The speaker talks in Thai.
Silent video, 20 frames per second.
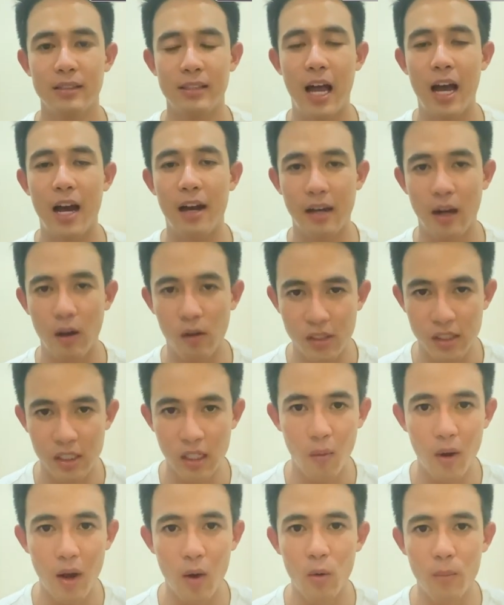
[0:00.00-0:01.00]
ทางเราเชื่
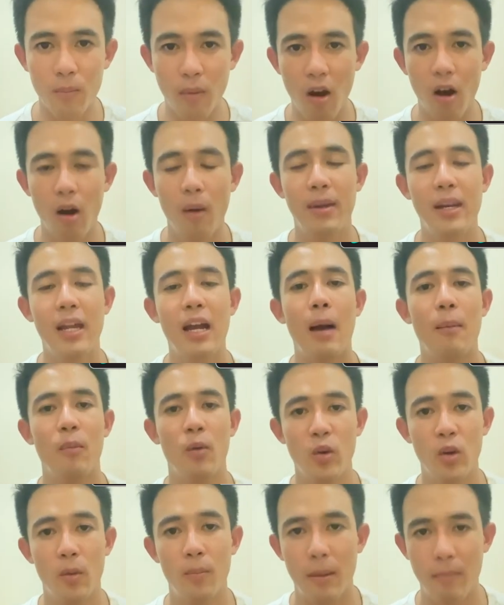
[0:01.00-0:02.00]
อว่าคุณพ่อไม่ได้ขับร
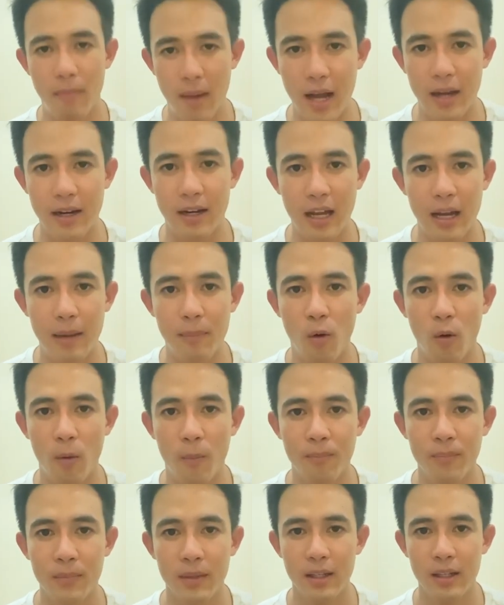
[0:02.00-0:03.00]
ถโดยประมาทนะครับ ผม
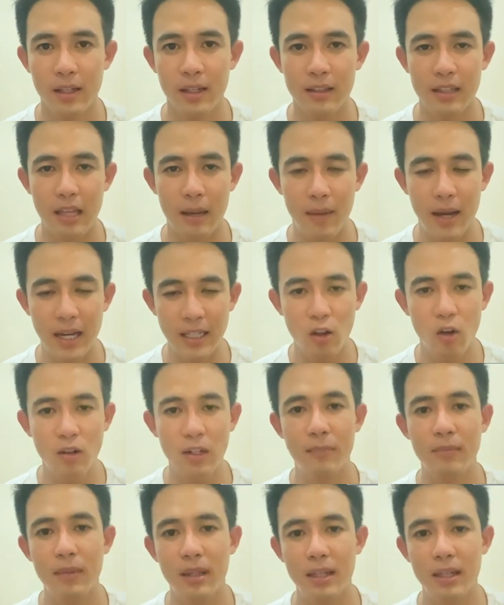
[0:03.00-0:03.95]
ทำให้ต้องดำ